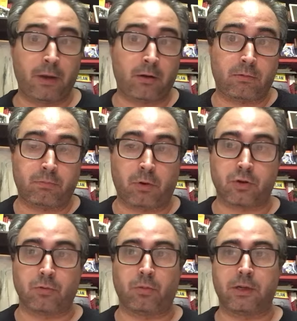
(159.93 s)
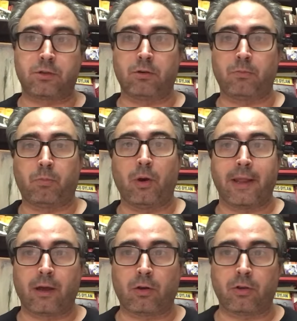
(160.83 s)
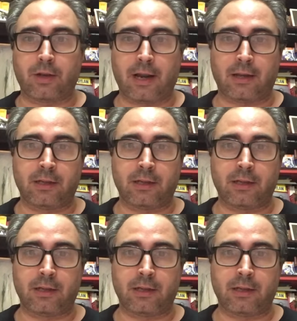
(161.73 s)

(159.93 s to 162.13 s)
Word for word: Pero, por supuesto, pueden encontrar